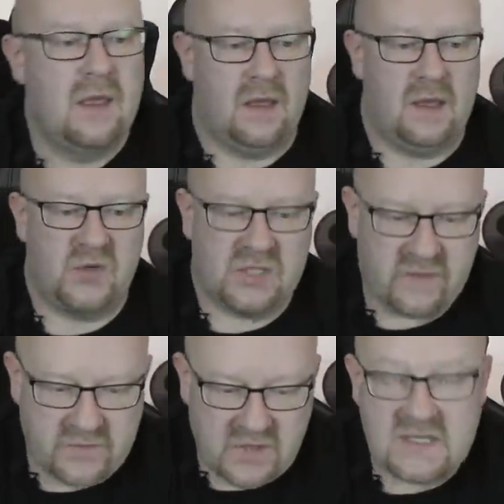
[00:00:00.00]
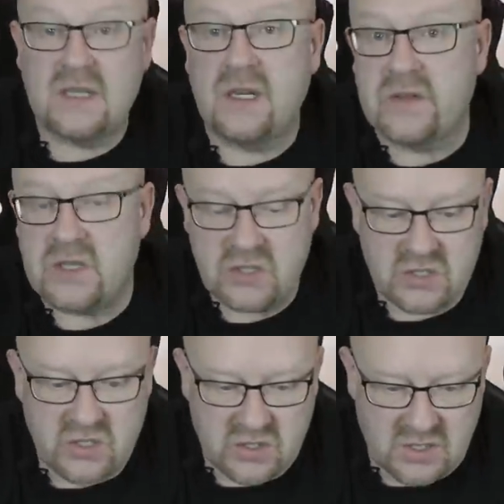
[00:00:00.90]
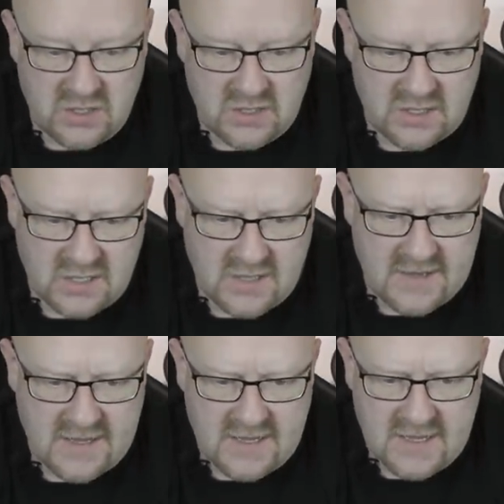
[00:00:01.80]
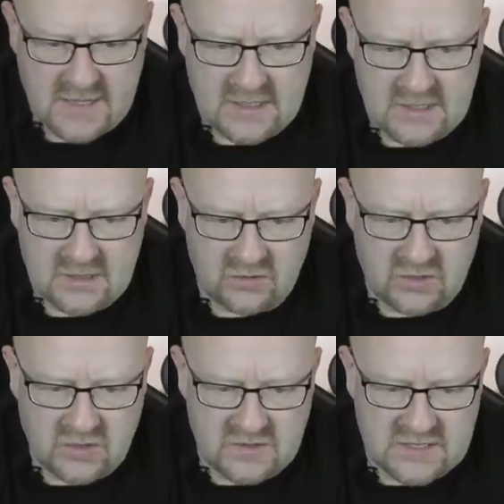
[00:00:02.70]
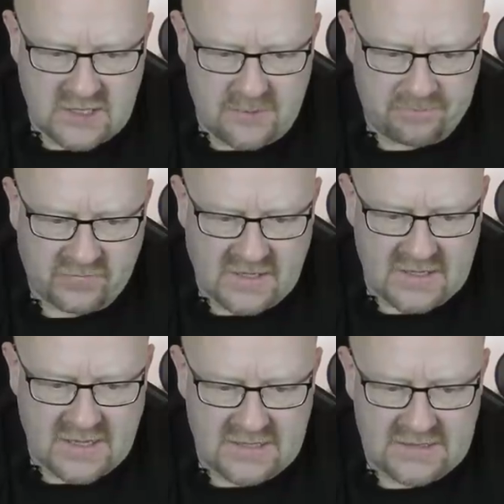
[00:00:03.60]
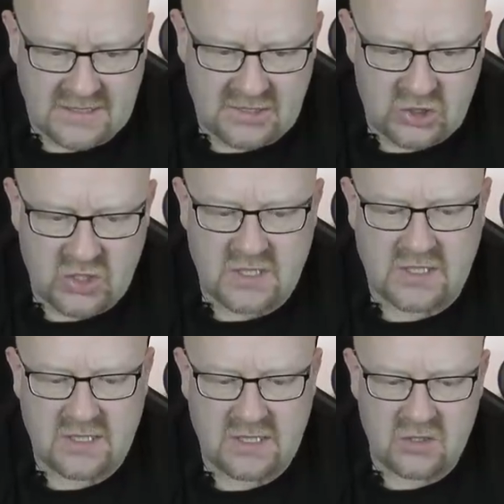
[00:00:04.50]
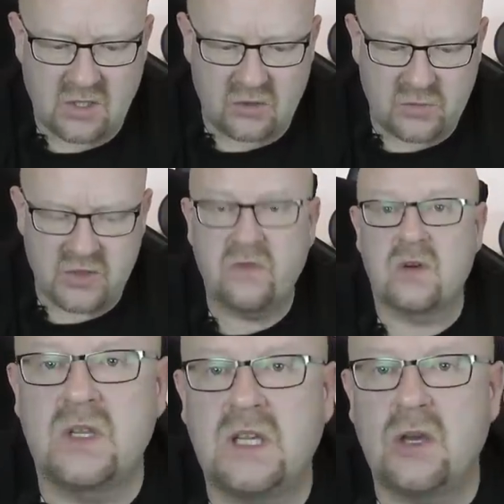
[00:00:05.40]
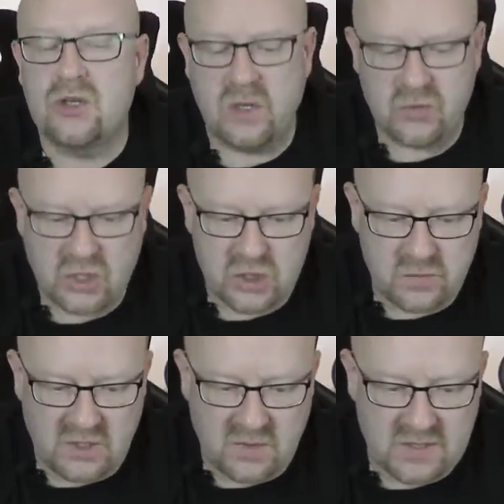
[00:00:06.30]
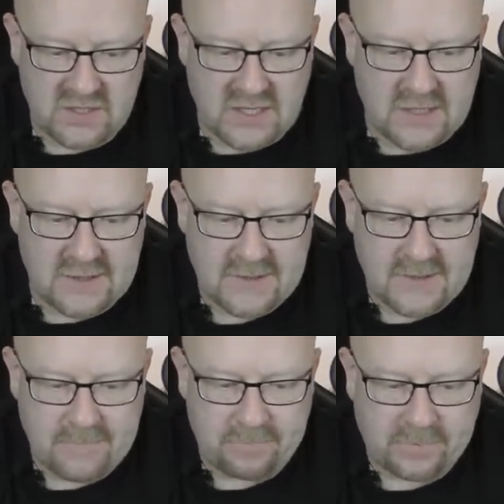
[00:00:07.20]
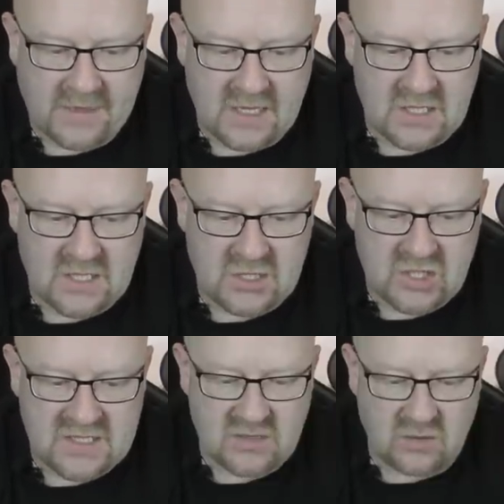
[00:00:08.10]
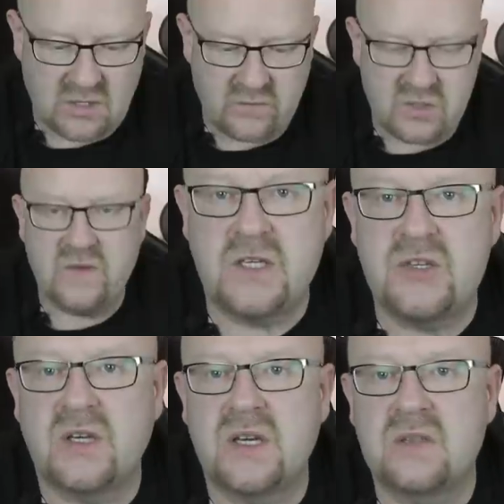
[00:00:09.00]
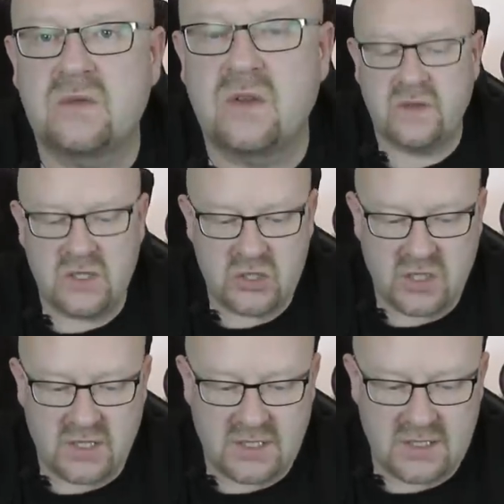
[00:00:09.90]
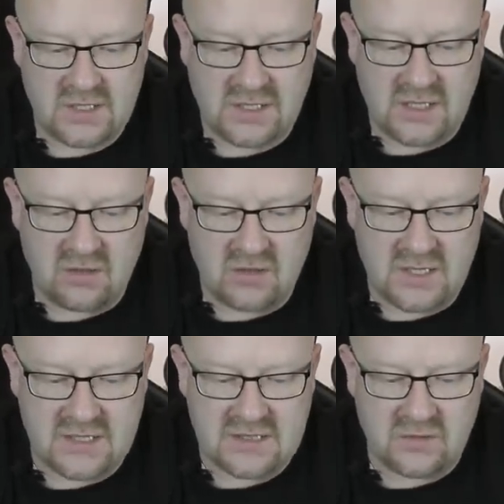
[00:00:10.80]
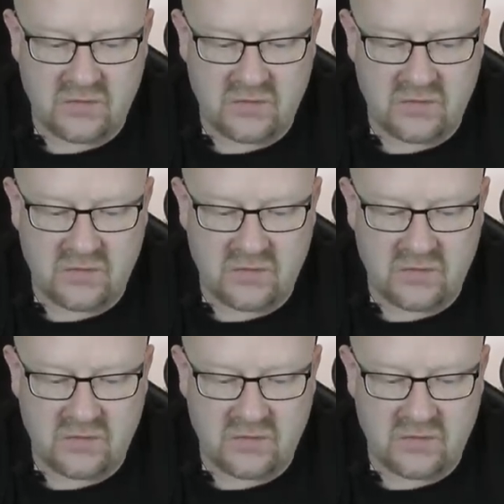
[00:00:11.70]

E, przeczytam Wam teraz te najważniejsze rzeczy E, dotyczące mm, danych technicznych, e, jeżeli chodzi o przetworniki 8,6 mm, e, częstotliwość 20 Hz do 21 kHz,